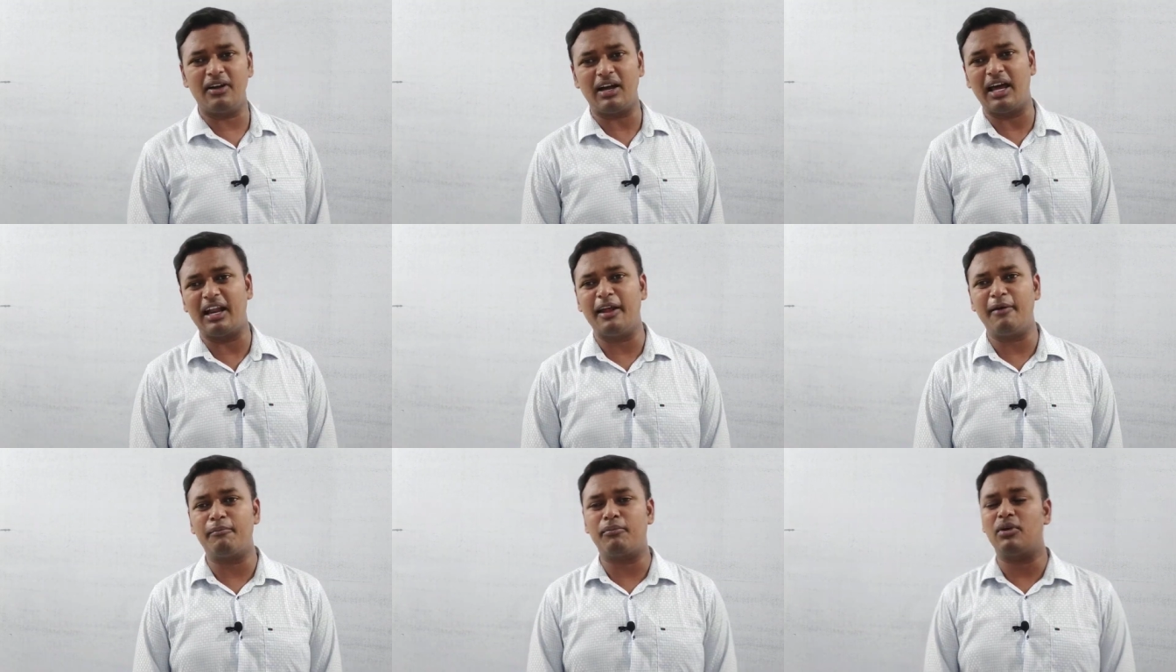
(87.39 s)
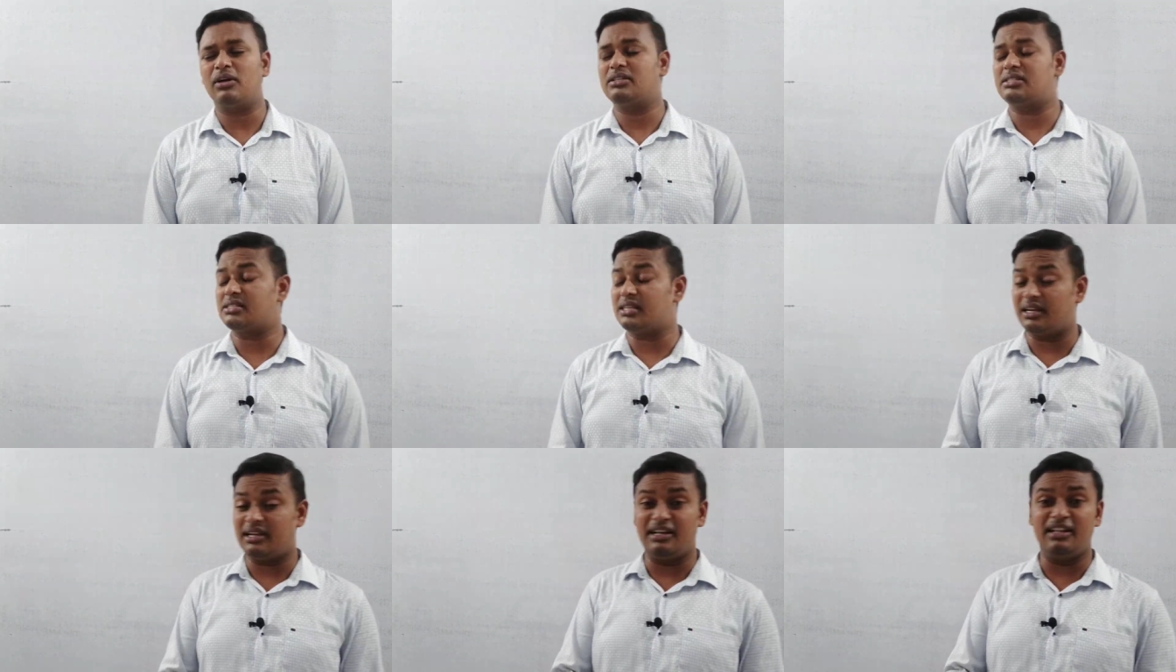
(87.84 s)

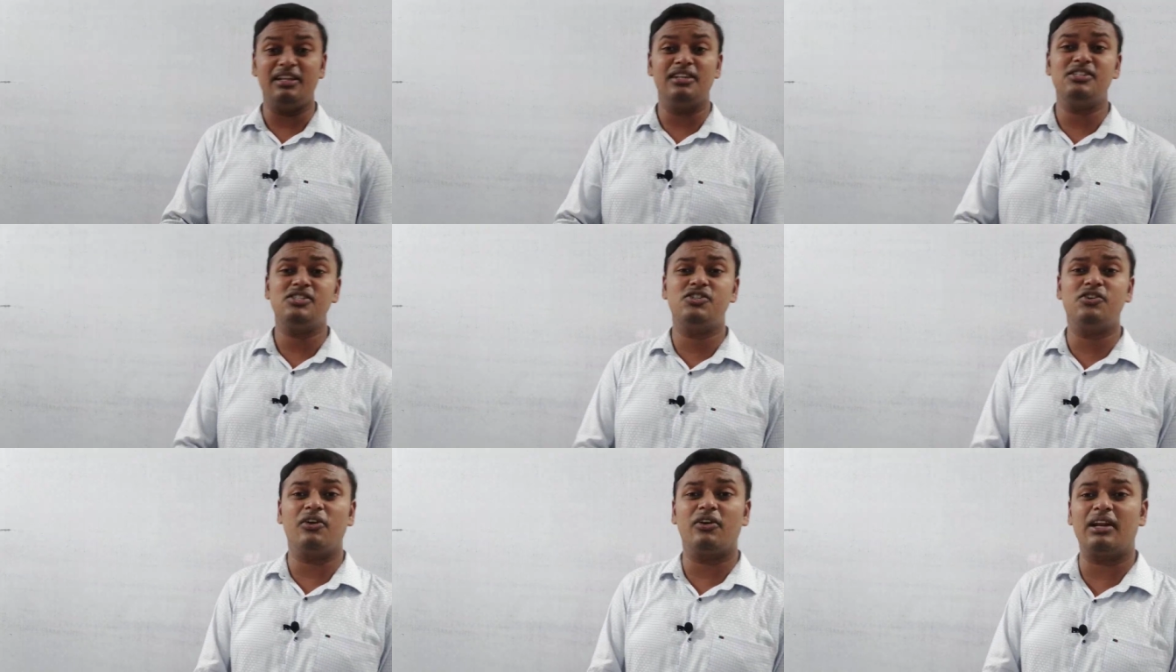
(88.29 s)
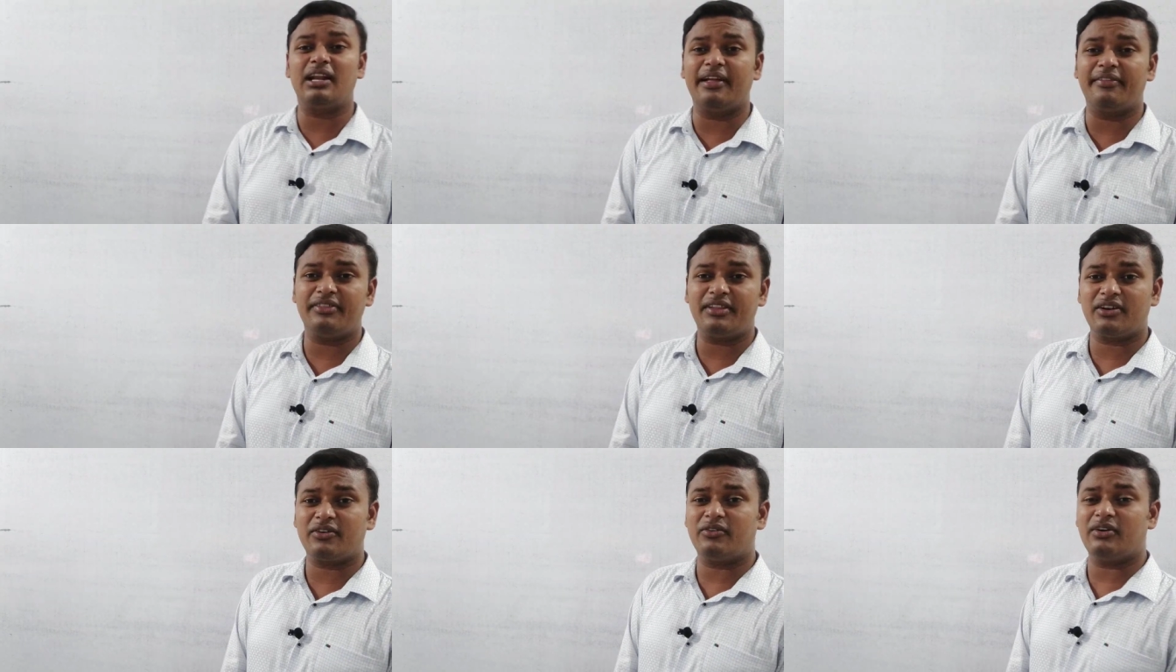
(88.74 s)
అన్ఎంప్లాయ్స్ నిరుద్యోగులు
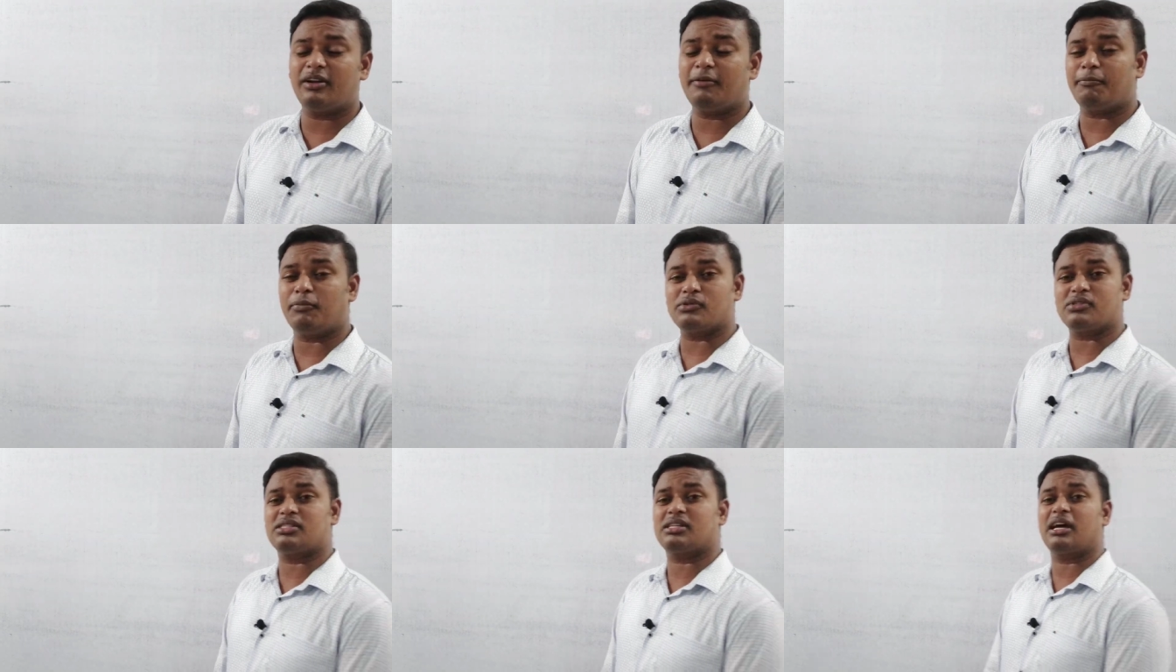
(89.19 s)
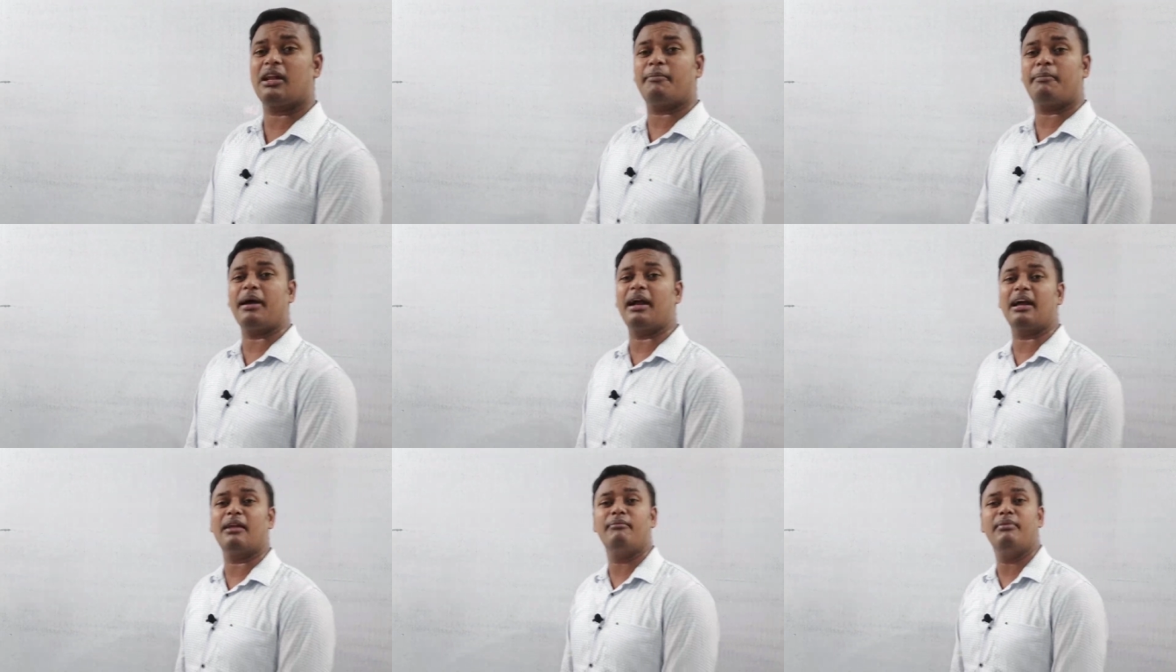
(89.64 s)
అందరూ కూడా పుస్తకాలు
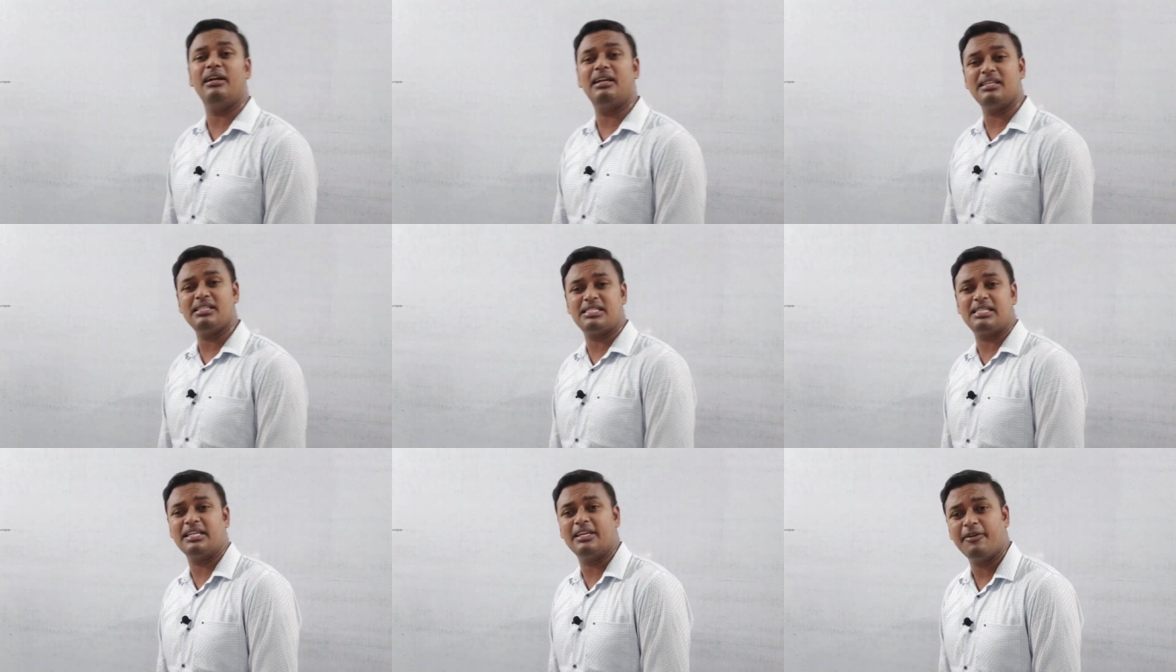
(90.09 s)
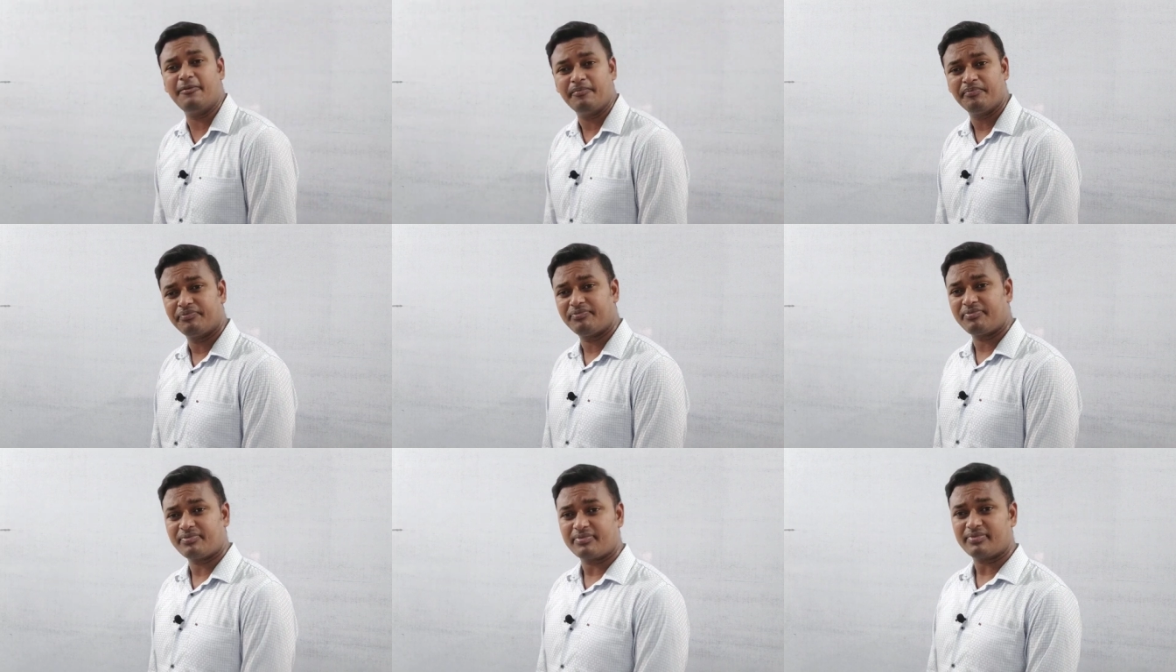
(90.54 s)
పక్కన పెట్టేసి
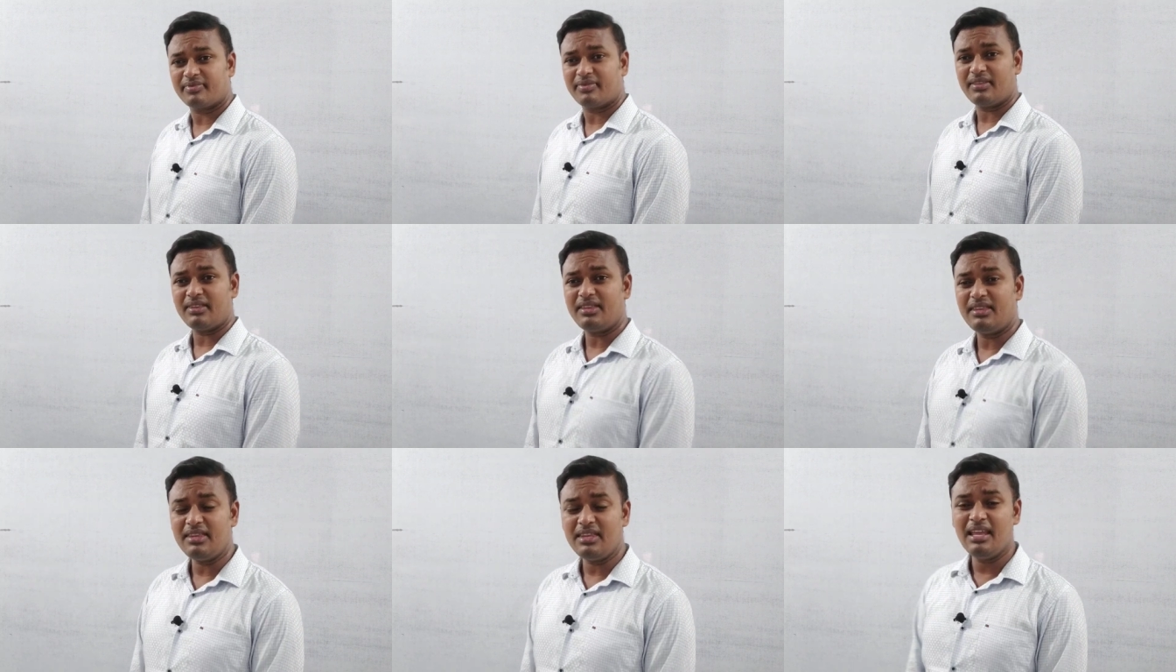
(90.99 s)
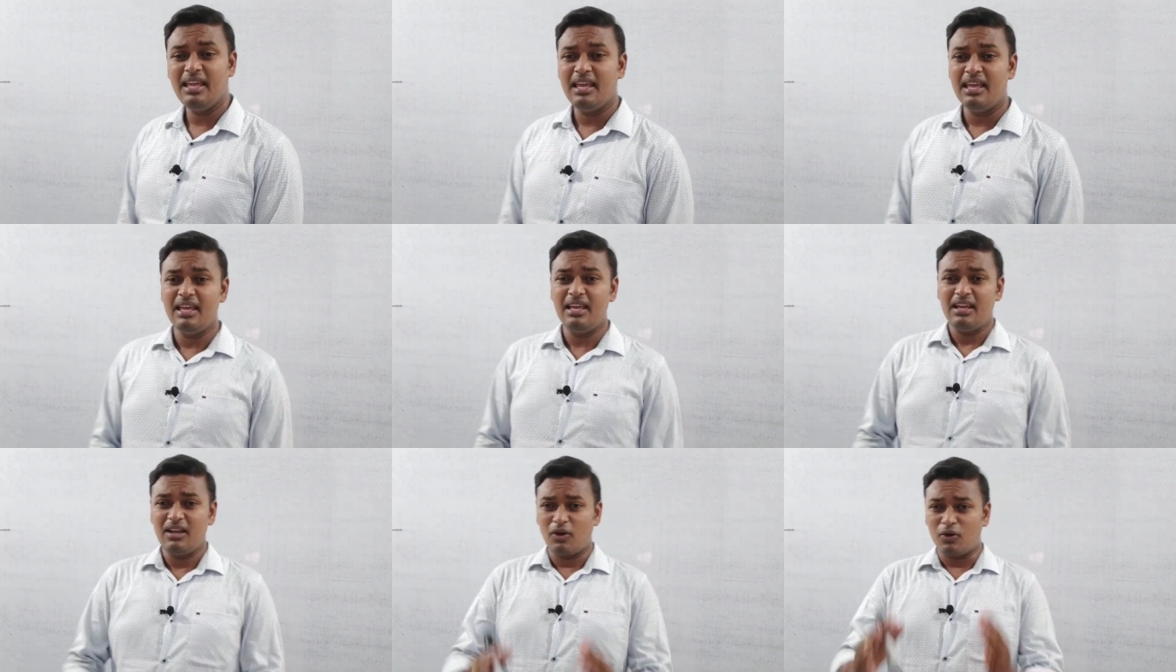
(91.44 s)

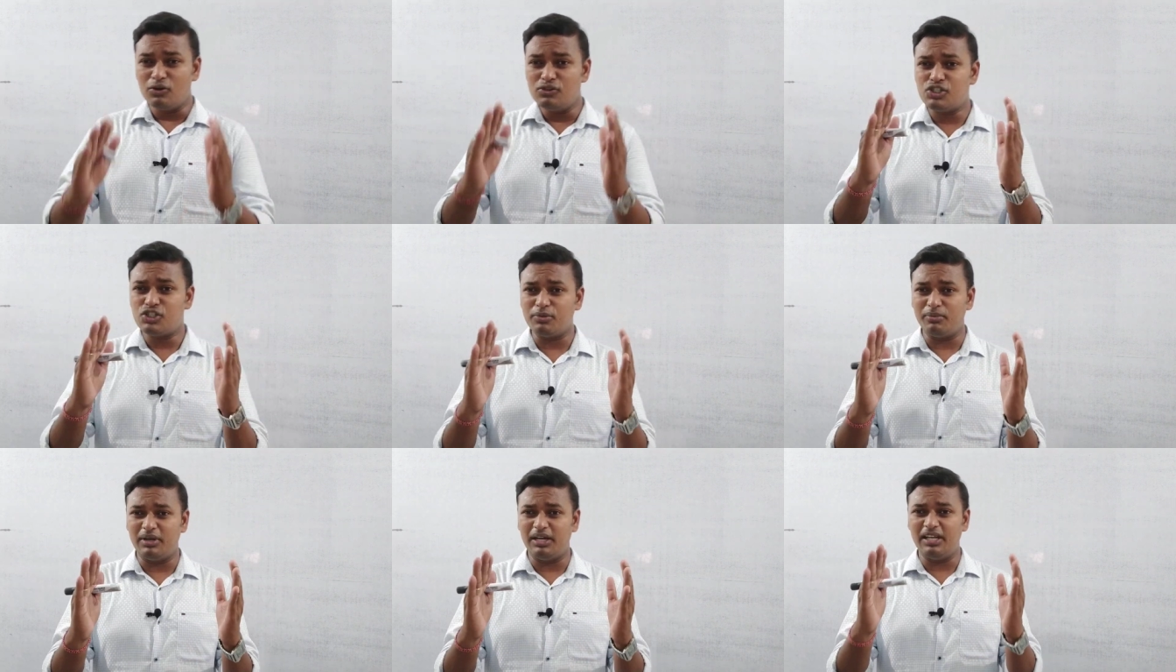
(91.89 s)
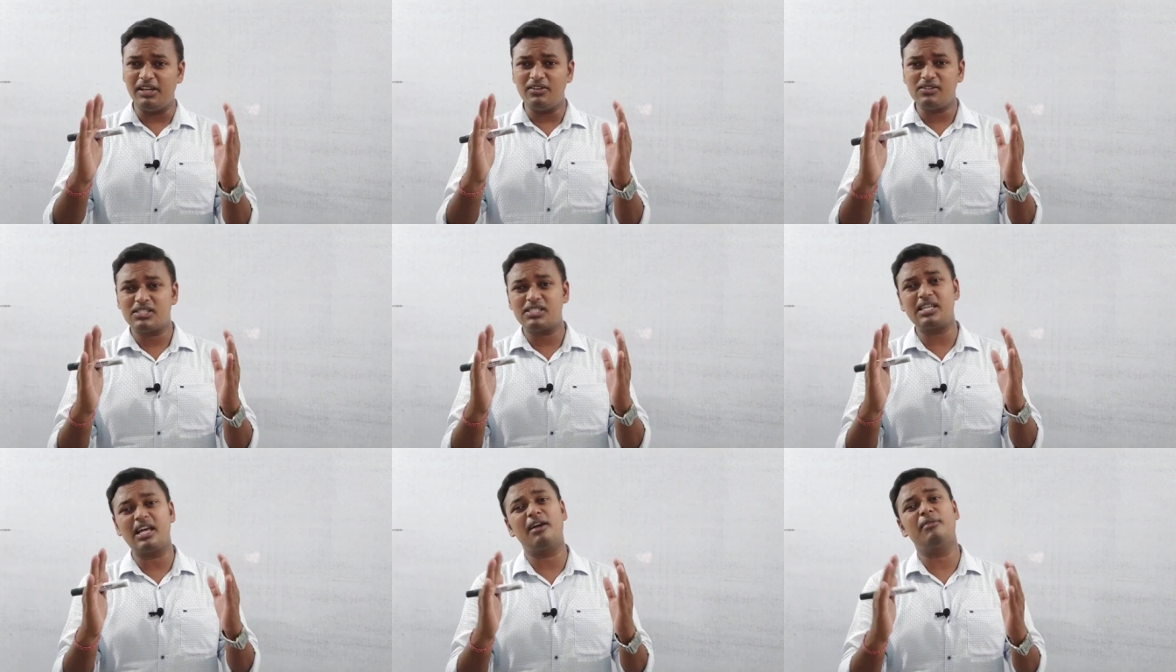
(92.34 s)
కొంచెం
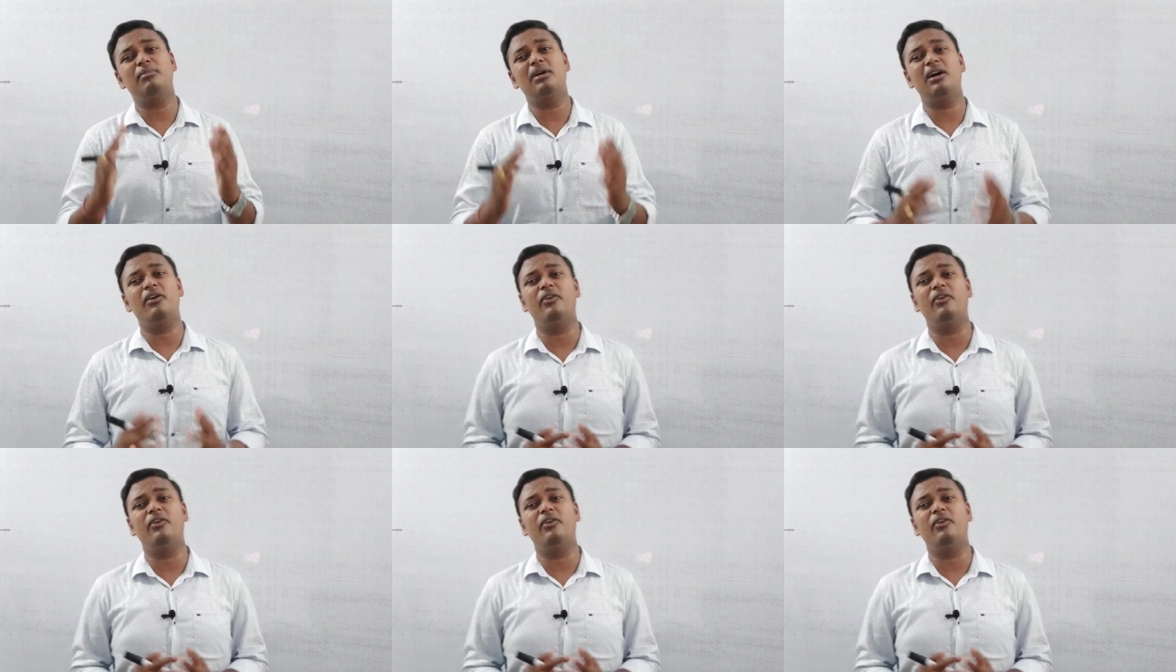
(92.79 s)
నిరుత్సాహంగా